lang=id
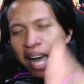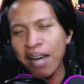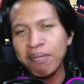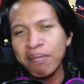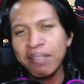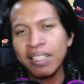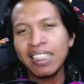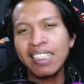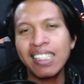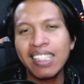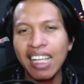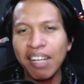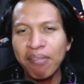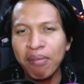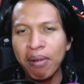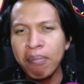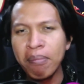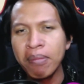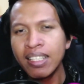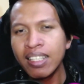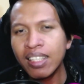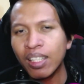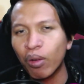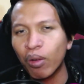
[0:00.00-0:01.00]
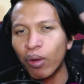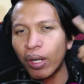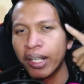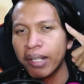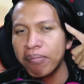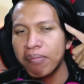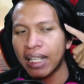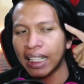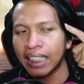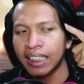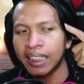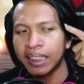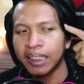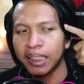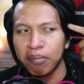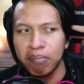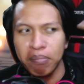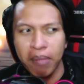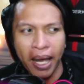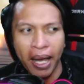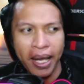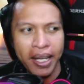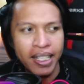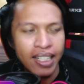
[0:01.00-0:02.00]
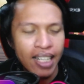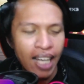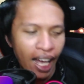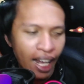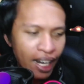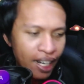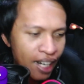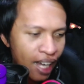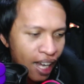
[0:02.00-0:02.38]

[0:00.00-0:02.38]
bersama Mr. Wonder Mastermind dan